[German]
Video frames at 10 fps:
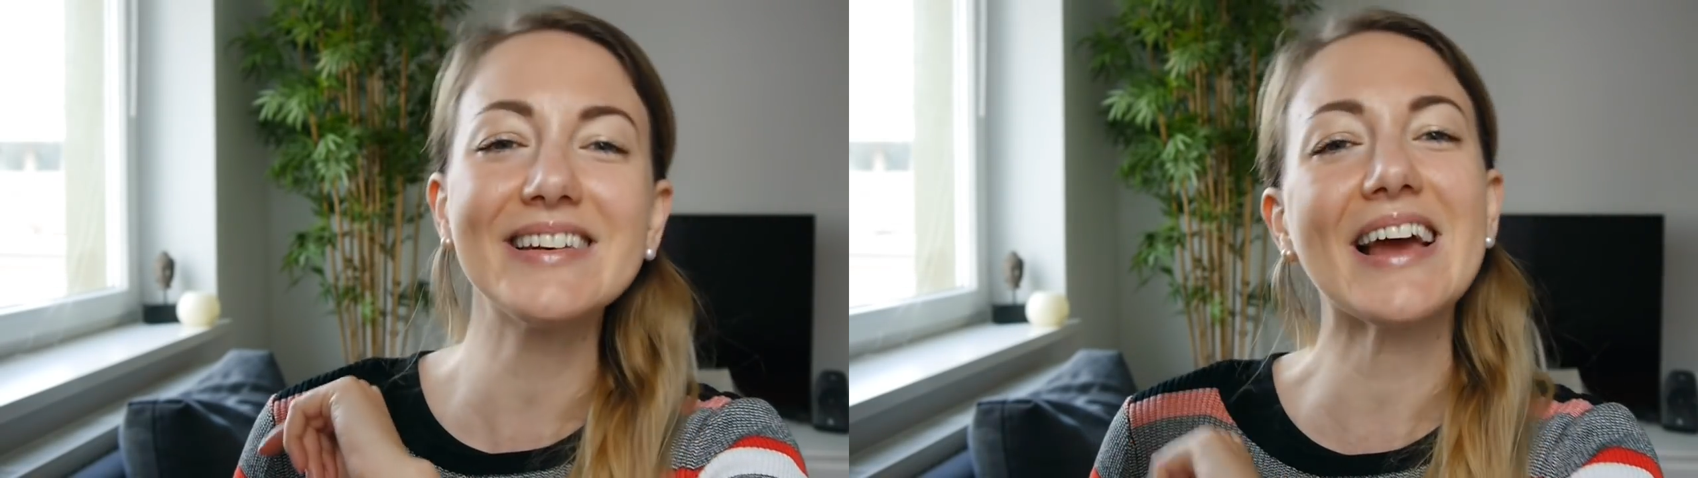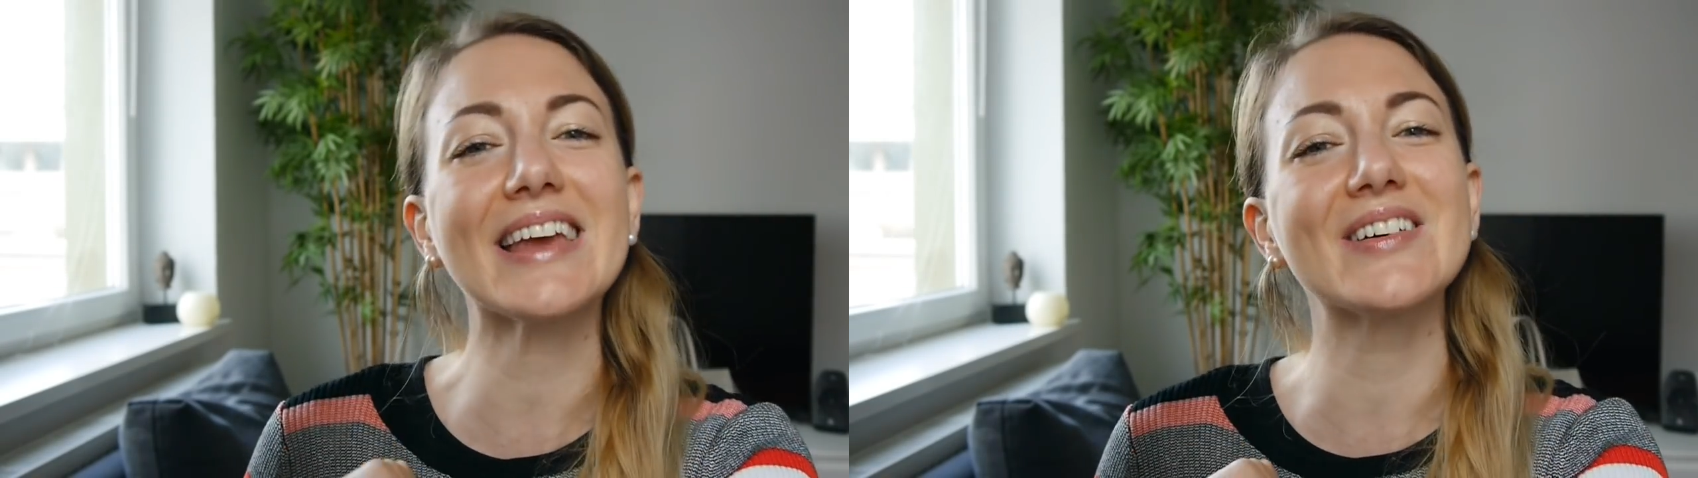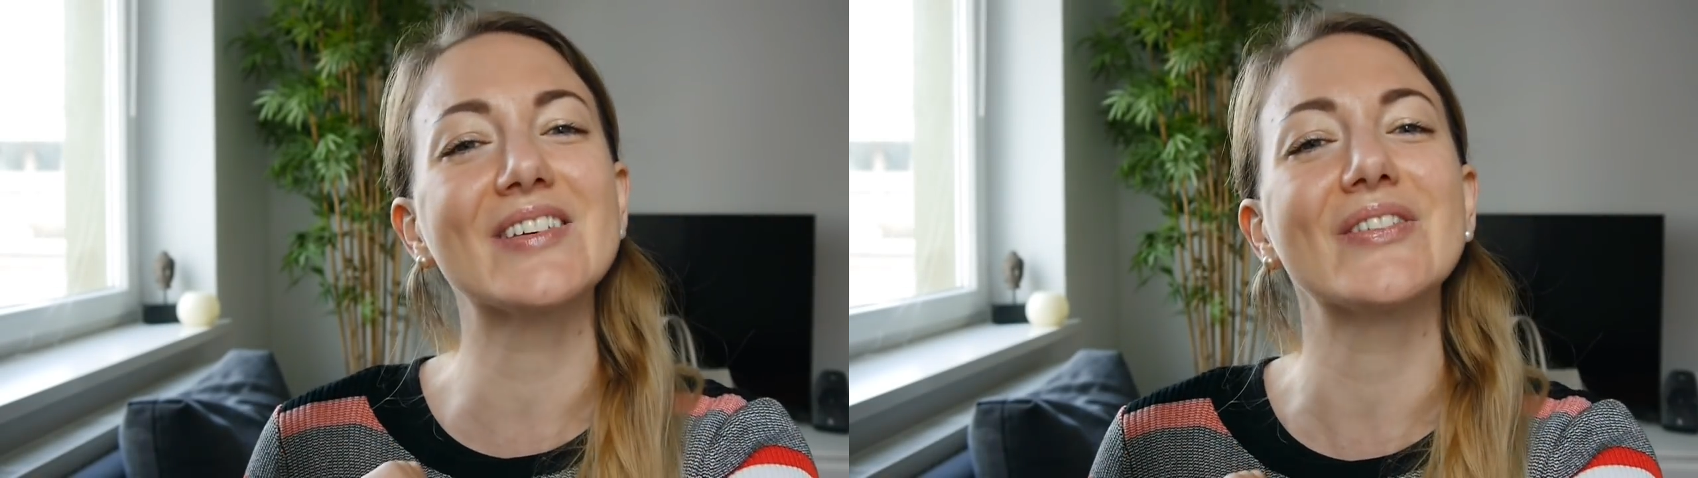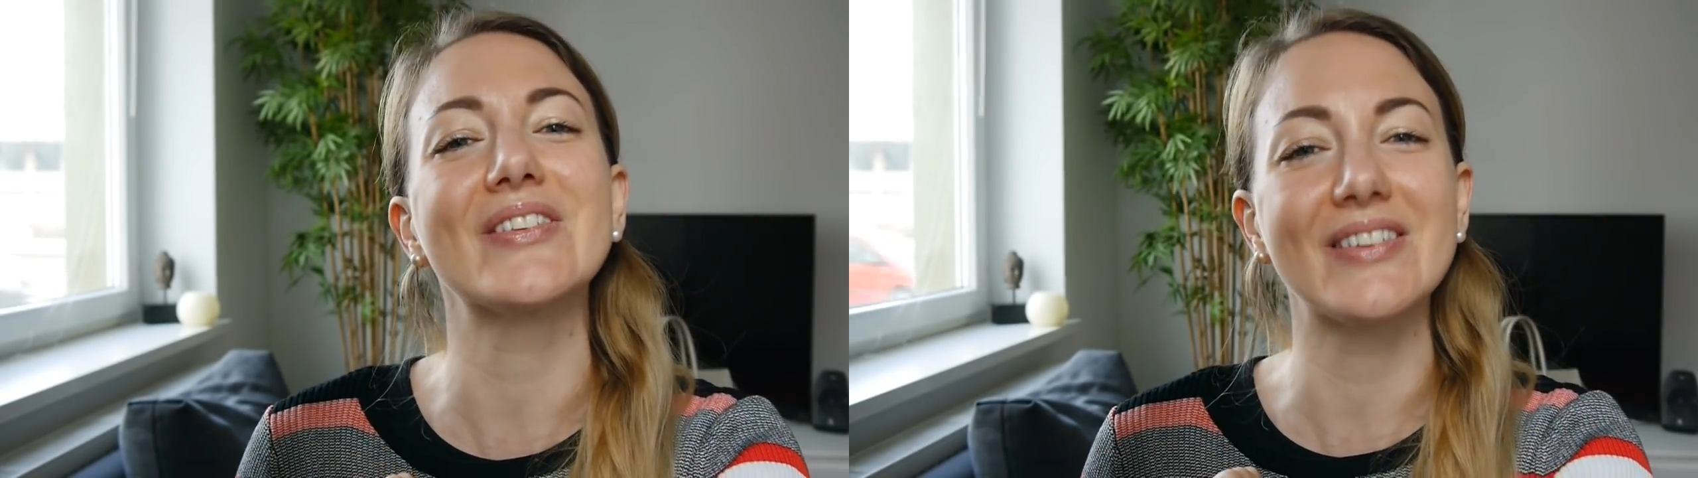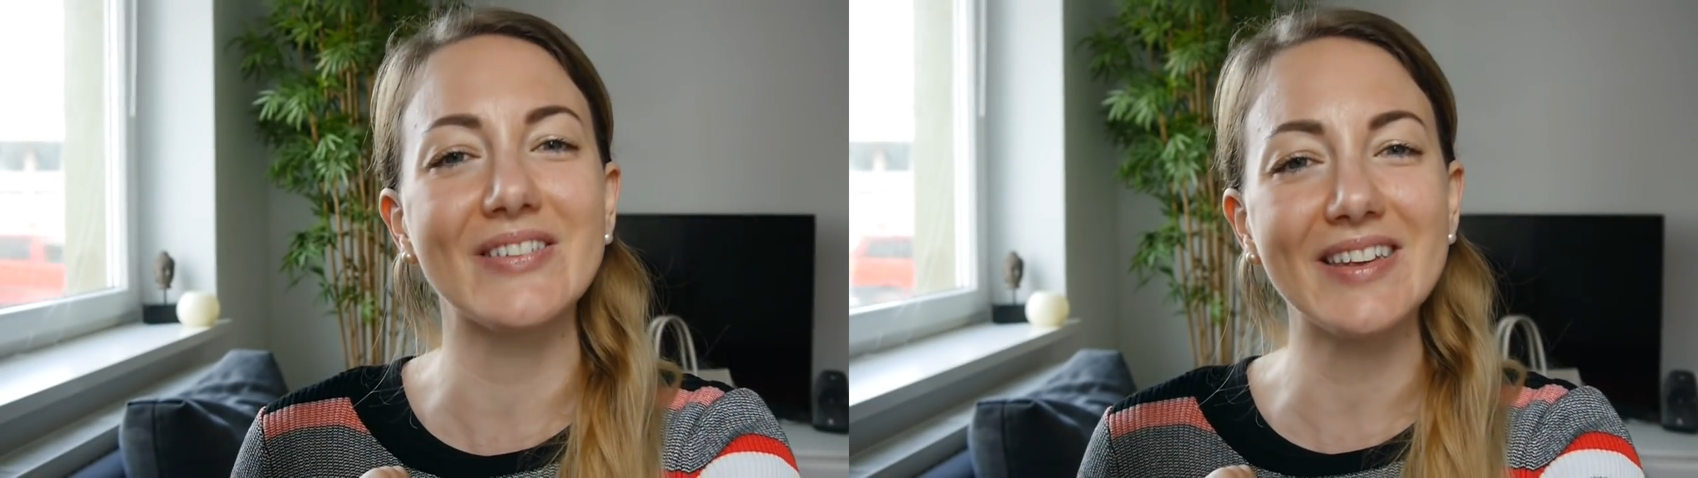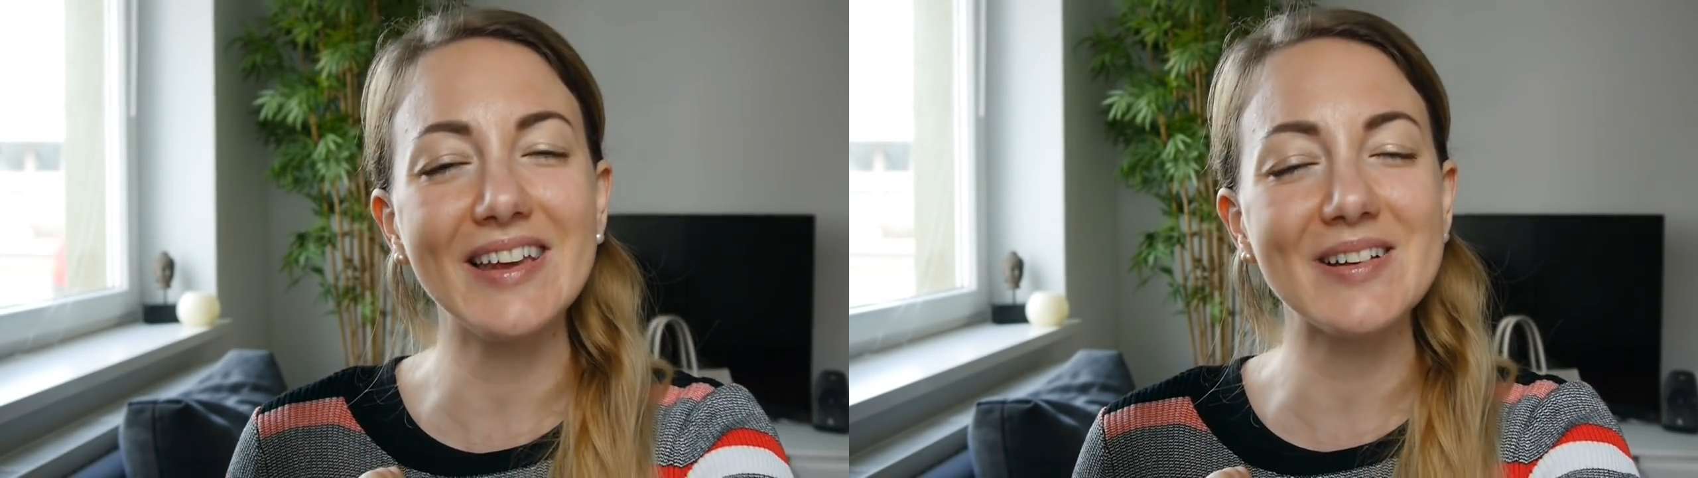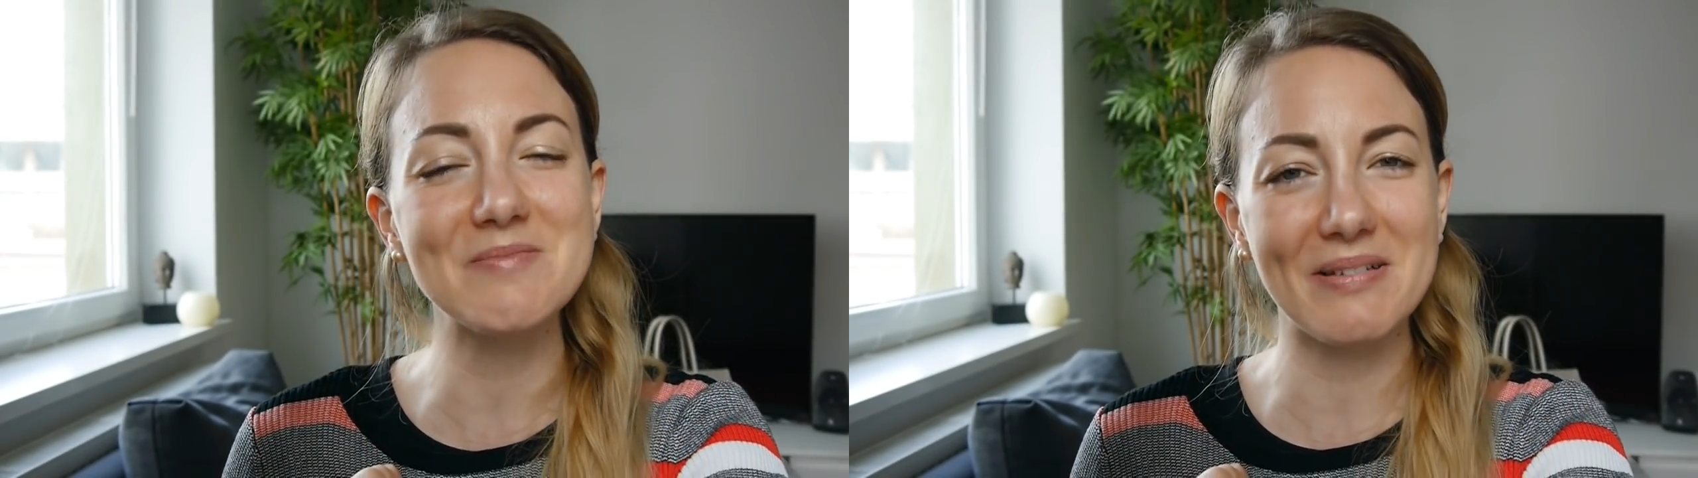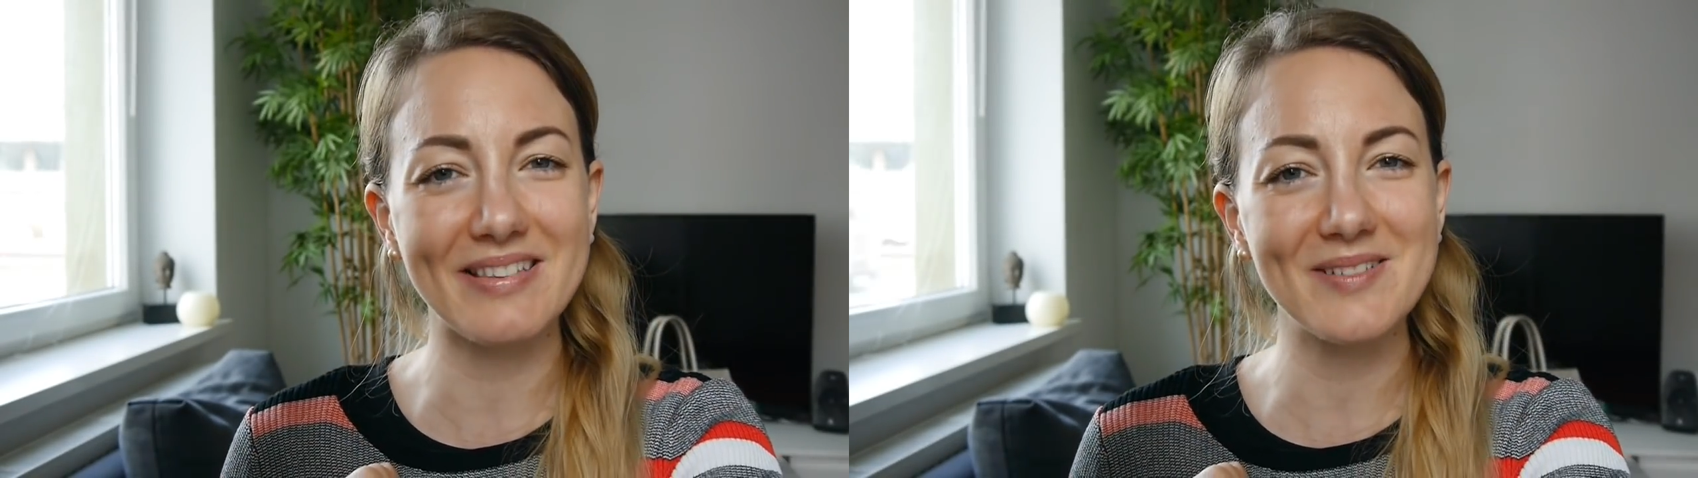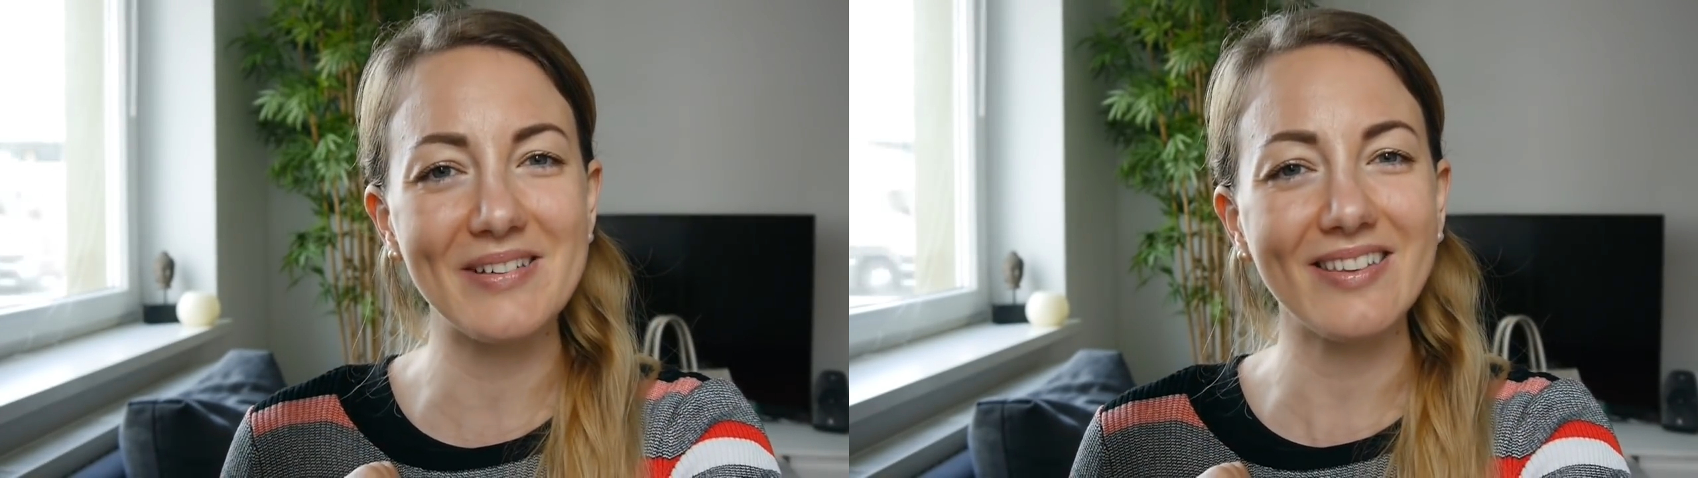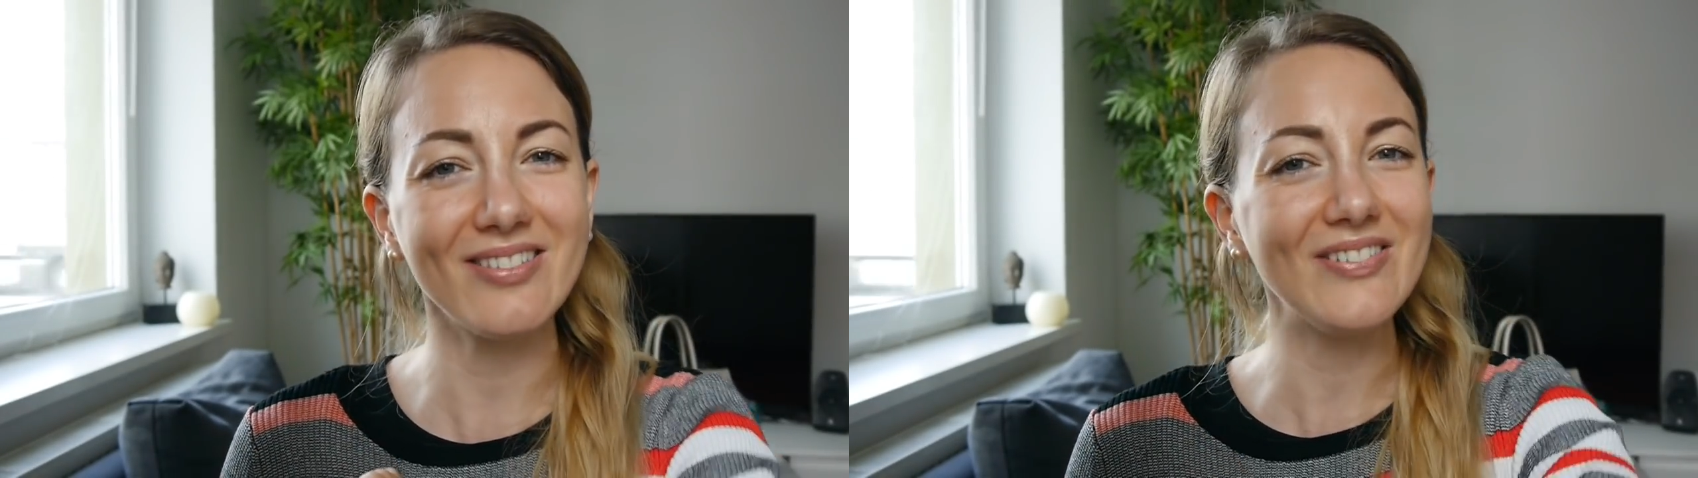Danke euch fürs Zusehen und bis zum
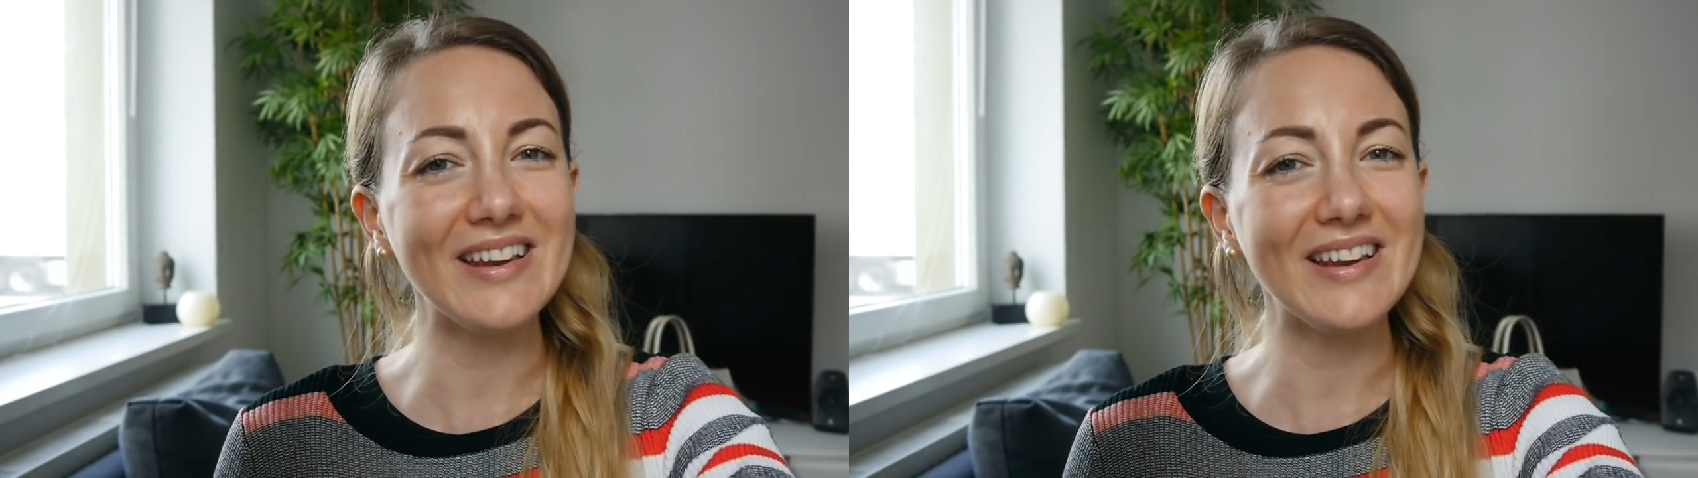nächsten